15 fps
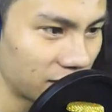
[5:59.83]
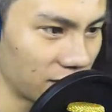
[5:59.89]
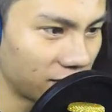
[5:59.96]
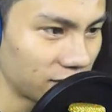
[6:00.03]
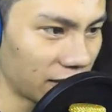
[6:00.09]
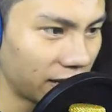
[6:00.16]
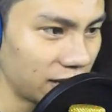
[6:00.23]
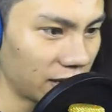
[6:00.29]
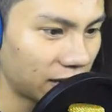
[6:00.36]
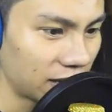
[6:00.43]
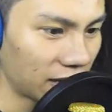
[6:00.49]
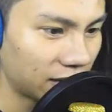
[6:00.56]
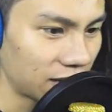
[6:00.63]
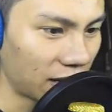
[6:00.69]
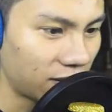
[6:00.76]
Oke, okay.
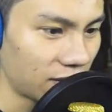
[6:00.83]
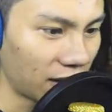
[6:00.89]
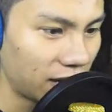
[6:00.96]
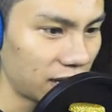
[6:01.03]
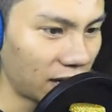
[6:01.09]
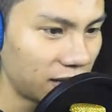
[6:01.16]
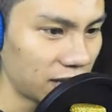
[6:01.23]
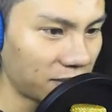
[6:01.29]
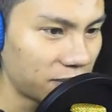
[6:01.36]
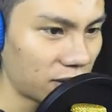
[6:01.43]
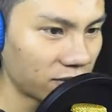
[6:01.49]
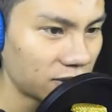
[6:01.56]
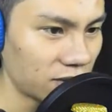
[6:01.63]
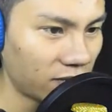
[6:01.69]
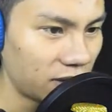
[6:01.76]
kalau kalian lihat
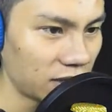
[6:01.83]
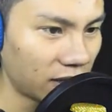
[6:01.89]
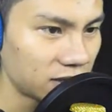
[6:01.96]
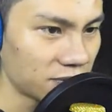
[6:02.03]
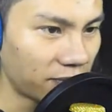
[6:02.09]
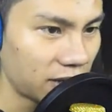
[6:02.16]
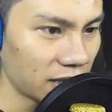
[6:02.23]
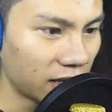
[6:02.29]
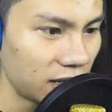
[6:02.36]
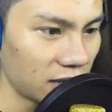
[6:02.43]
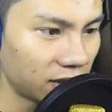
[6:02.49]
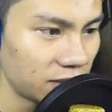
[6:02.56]
barusan wanita Jepangnya